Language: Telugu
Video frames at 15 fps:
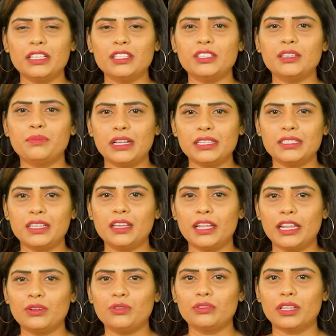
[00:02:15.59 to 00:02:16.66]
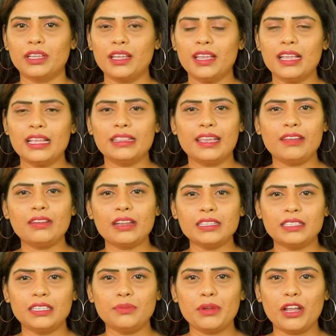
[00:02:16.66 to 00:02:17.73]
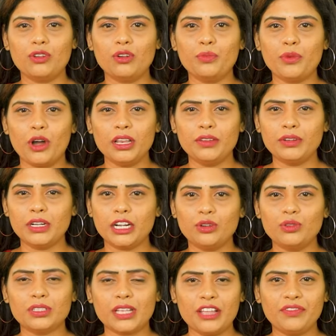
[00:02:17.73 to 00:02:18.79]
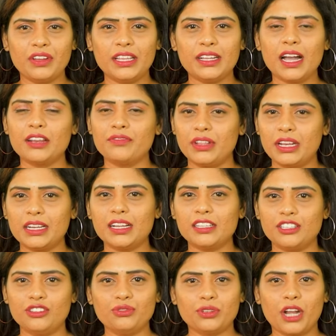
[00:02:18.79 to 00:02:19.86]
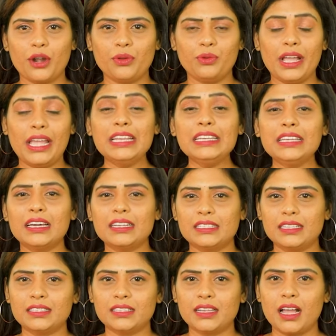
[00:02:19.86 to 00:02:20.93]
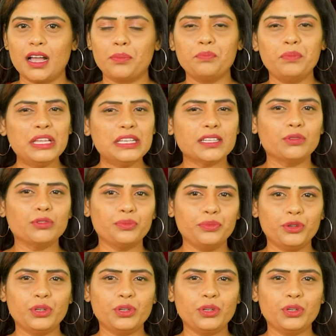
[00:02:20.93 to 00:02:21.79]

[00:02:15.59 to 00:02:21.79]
మంచి బజ్జే నెలకొంది దేవరా సినిమాలో బాలీవుడ్ నటుడు సైఫ్ అలీ ఖాన్ విలన్గా చేస్తున్నాడు ఎన్టీఆర్ సరసన బీటౌన్